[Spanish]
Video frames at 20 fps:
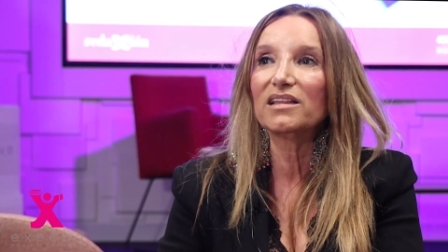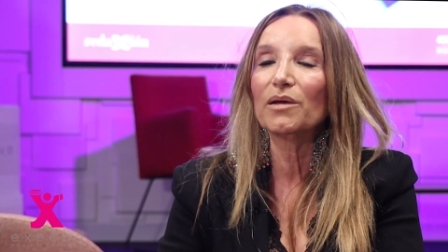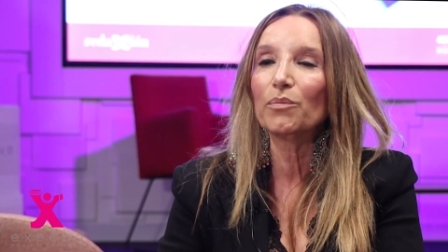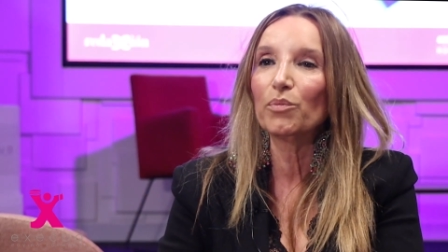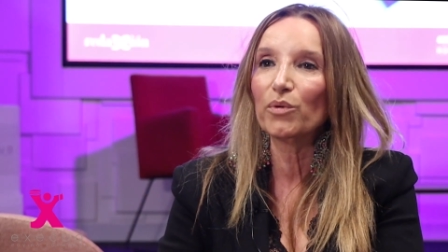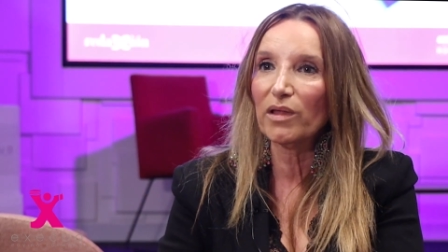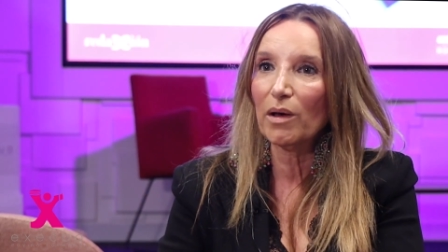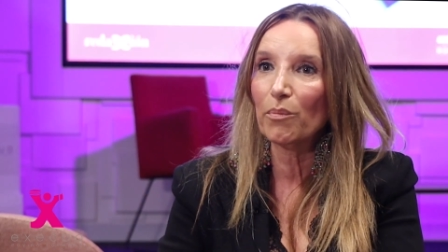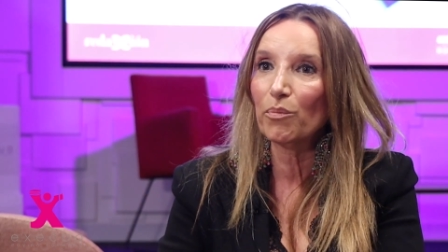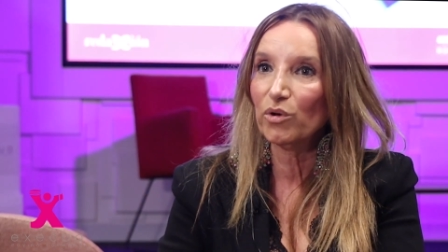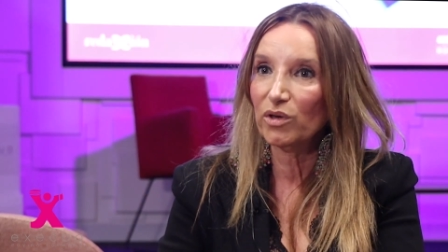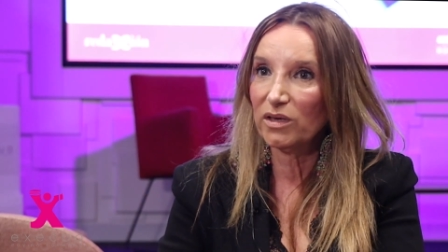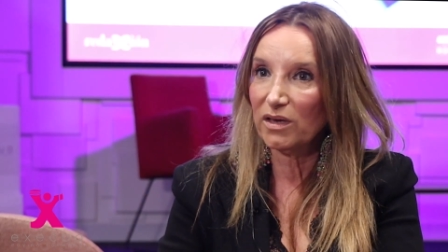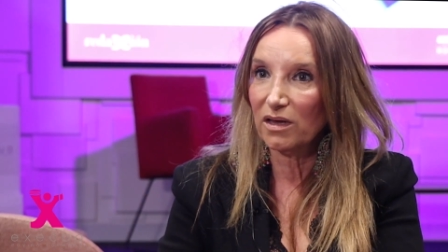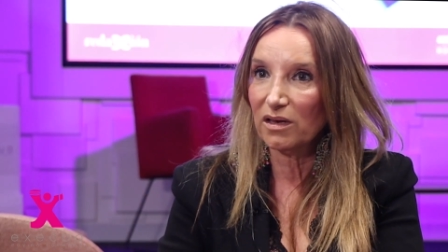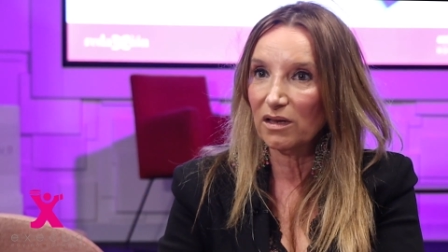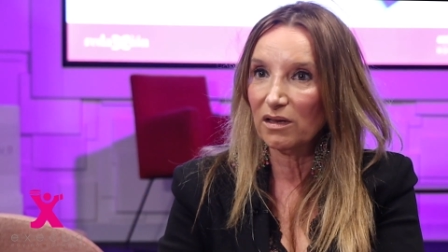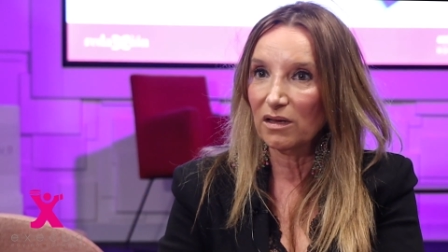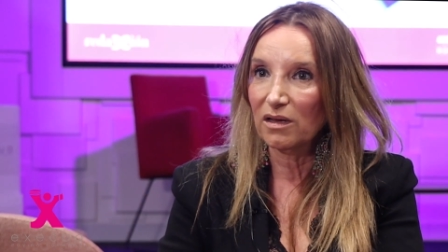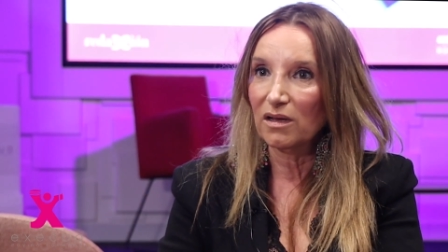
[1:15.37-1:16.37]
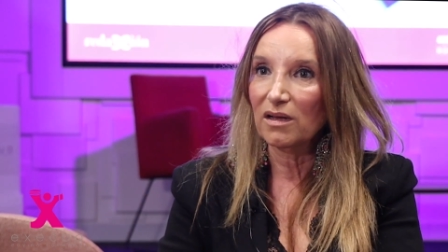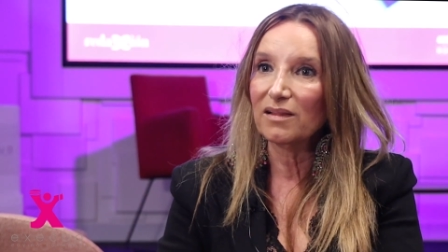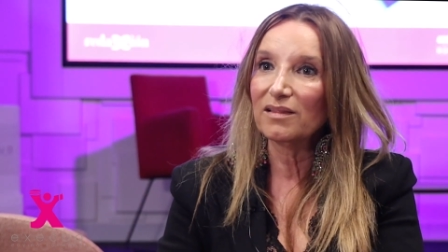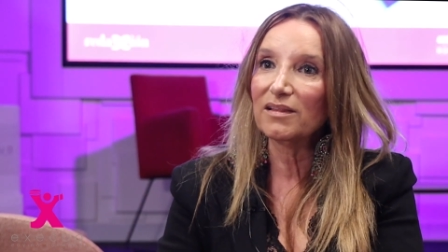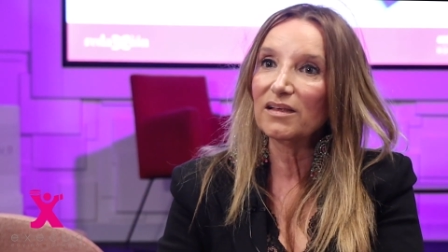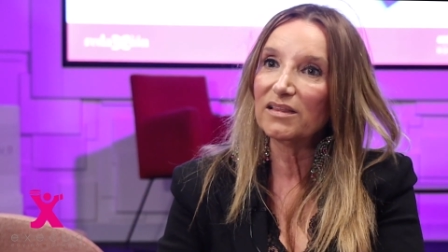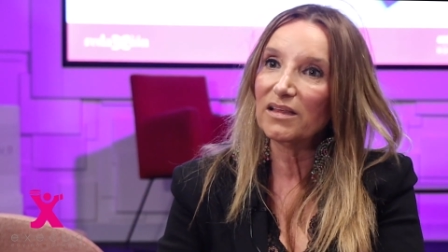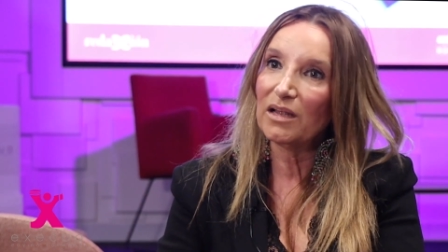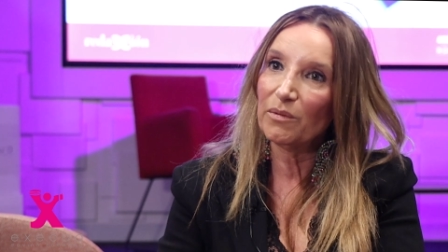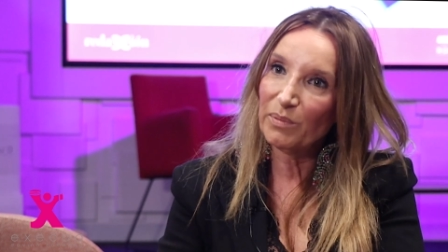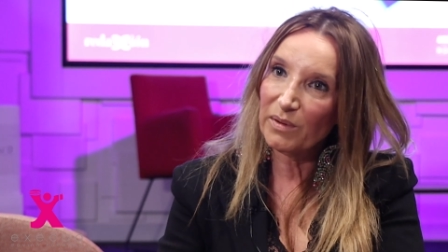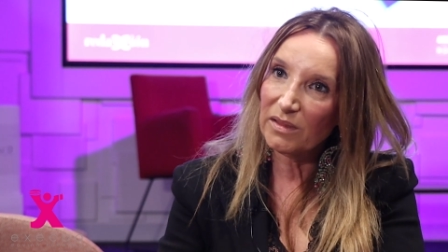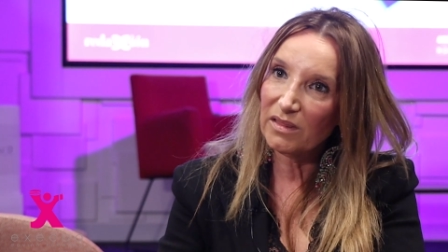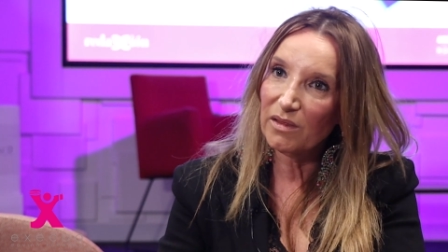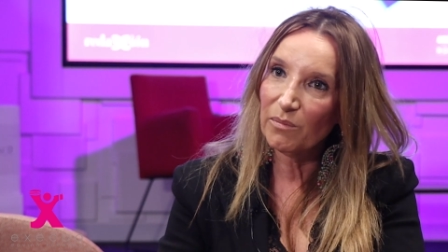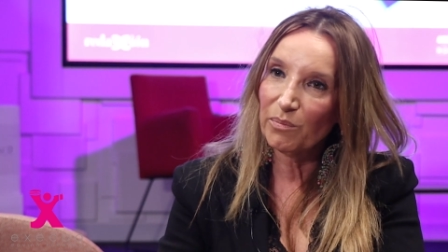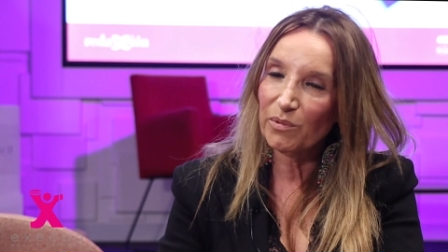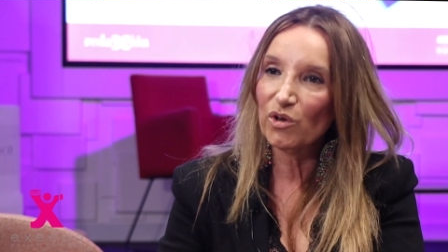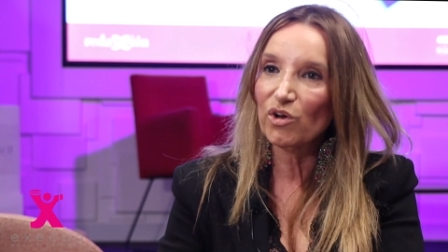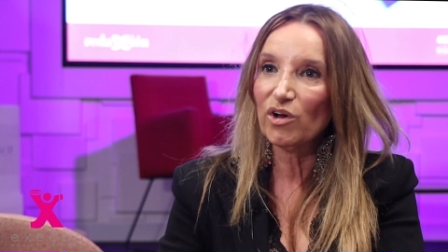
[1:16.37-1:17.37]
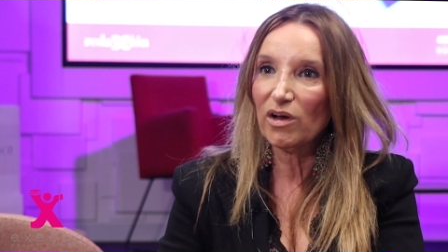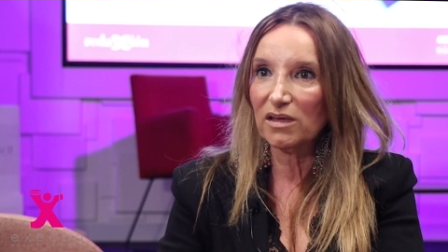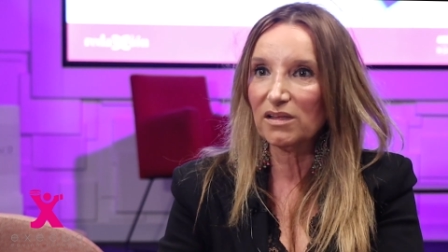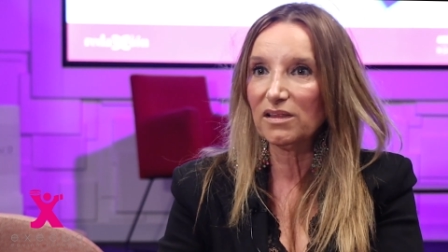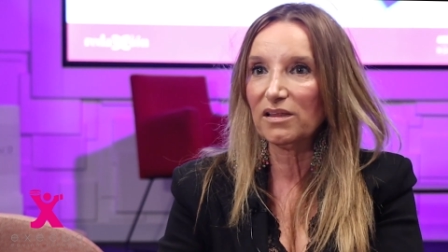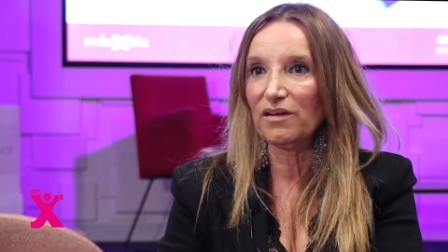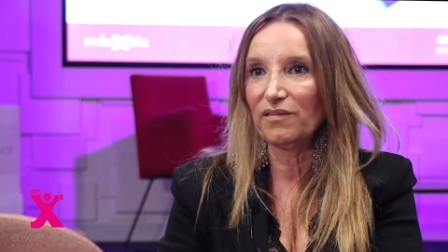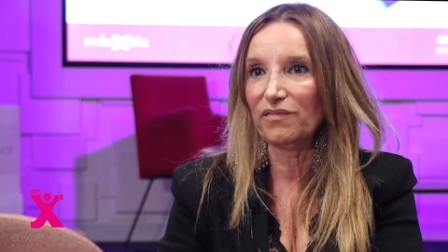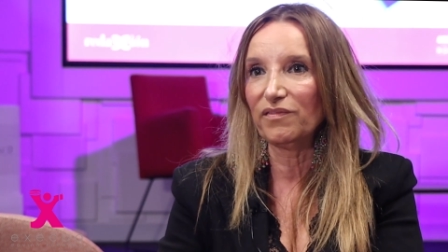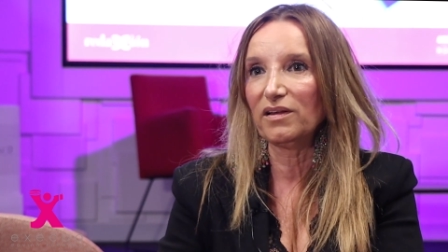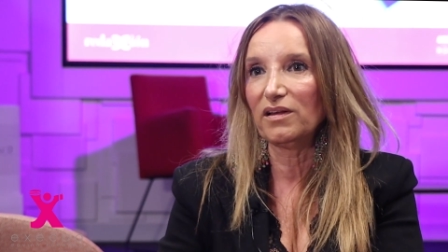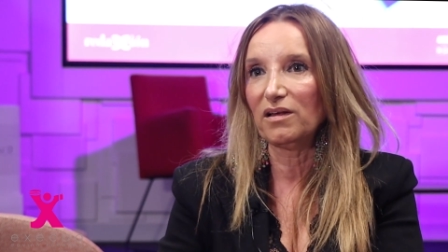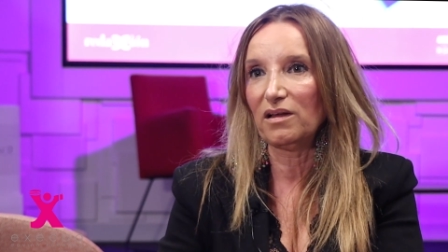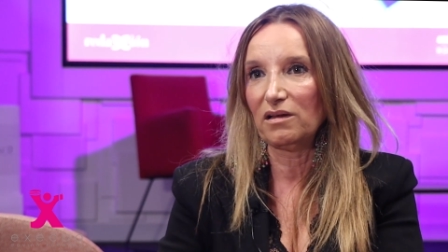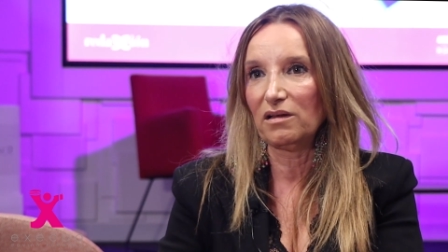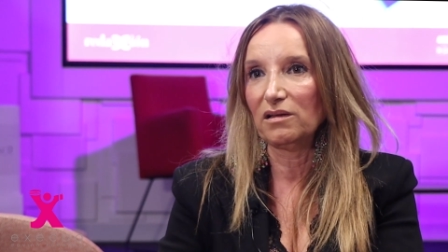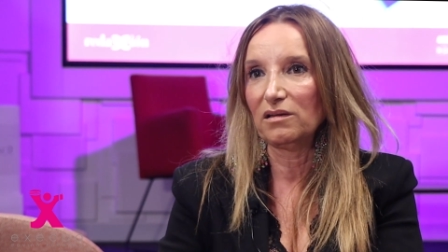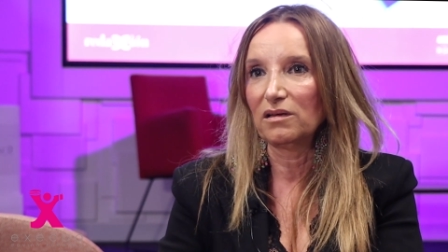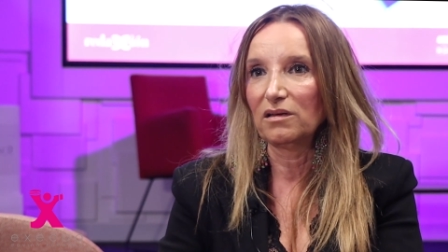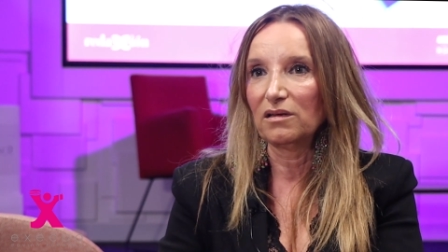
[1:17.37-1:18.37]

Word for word: te pueda apoyar desde el principio hasta el final